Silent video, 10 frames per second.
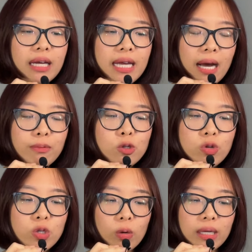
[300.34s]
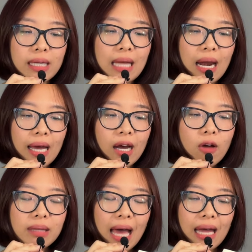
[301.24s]
mà tới khi gặp xui rủi thì ta
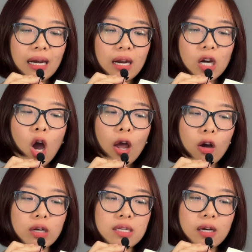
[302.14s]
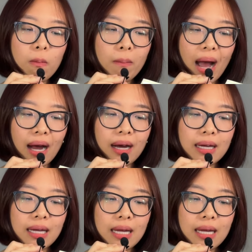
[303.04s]
lại khóc than, đòi hỏi sự công bằng.